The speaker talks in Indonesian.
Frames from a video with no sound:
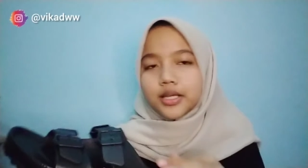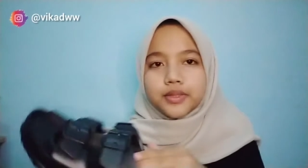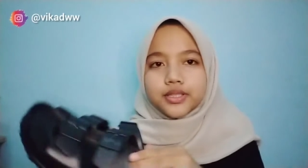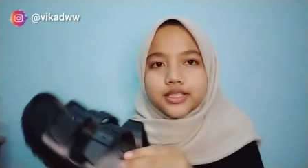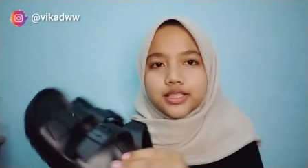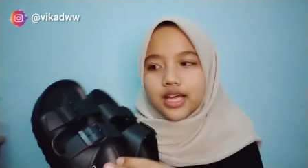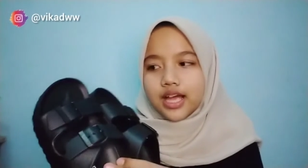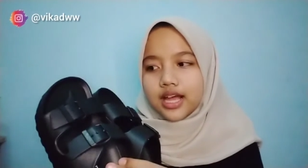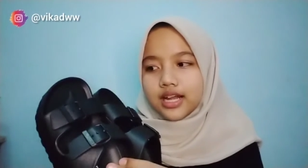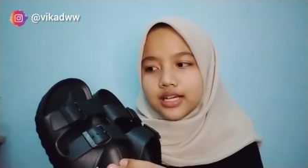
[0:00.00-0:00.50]

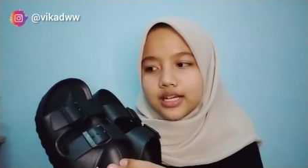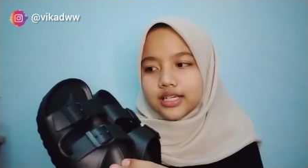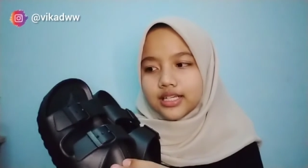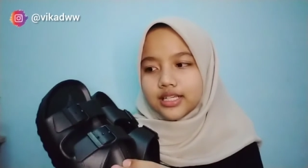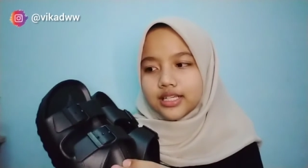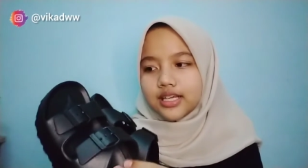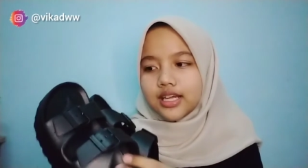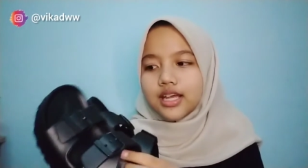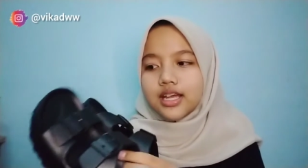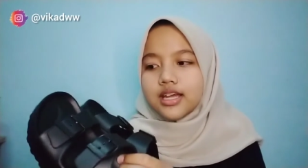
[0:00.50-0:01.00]

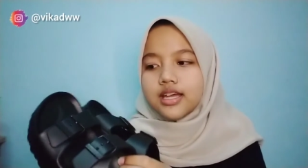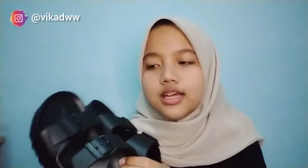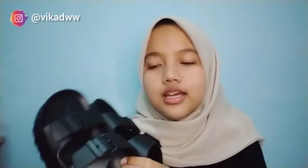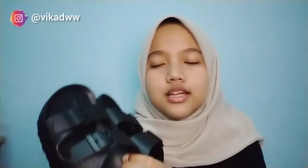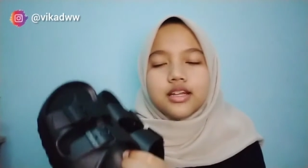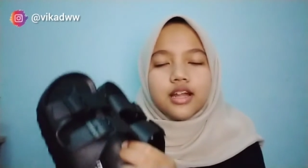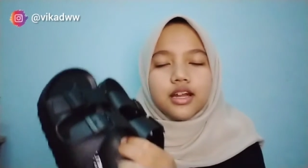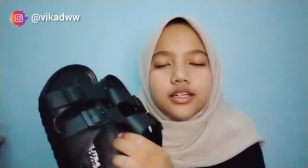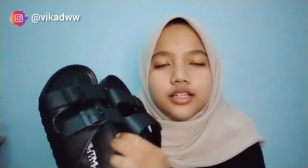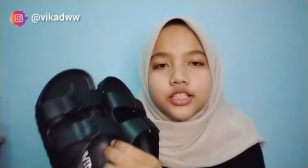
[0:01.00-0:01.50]
sekali.
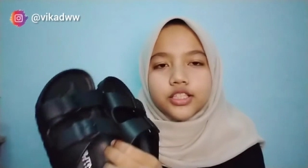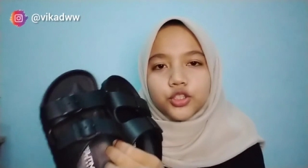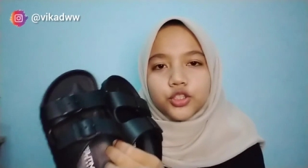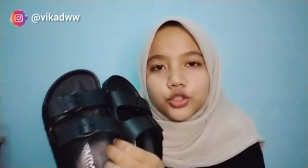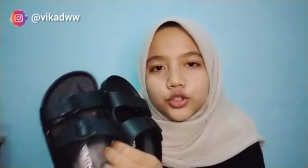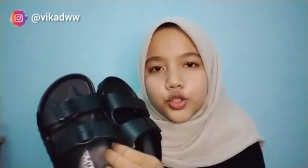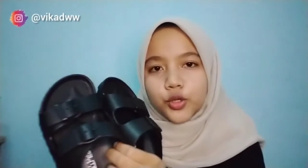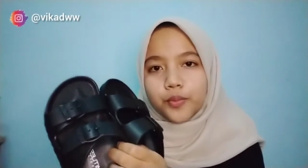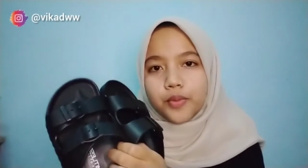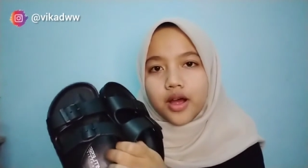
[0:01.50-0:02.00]
Dan ini
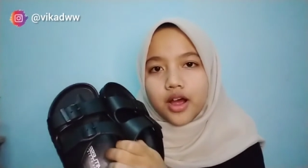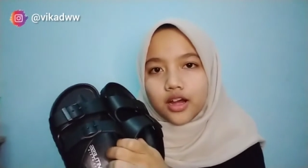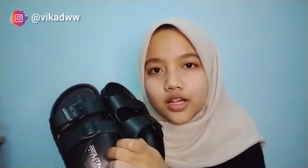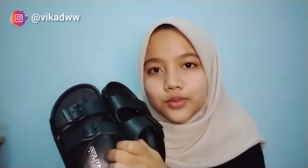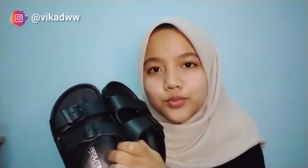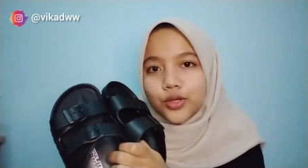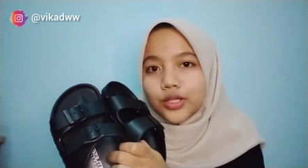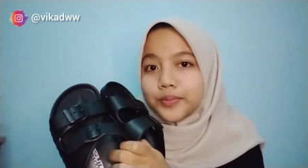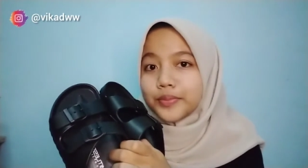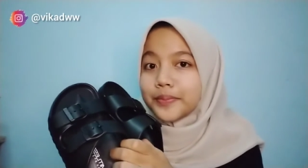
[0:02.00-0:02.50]
cocok banget
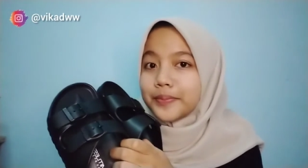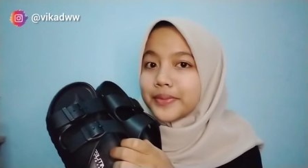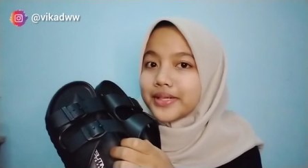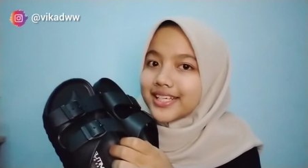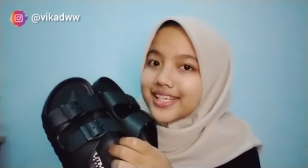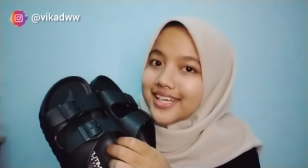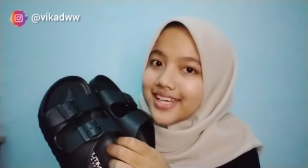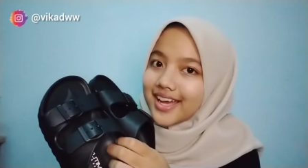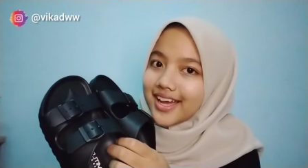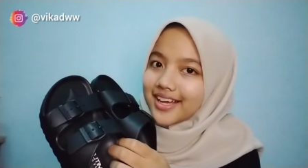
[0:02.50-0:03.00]
buat
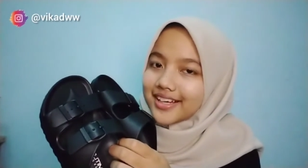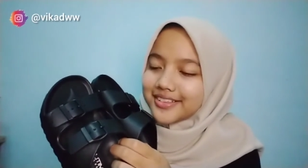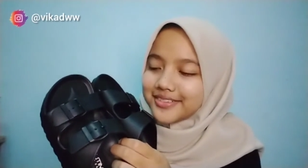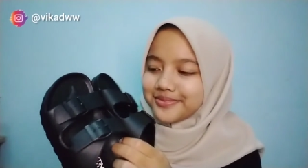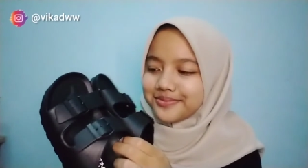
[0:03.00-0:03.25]
bepergian.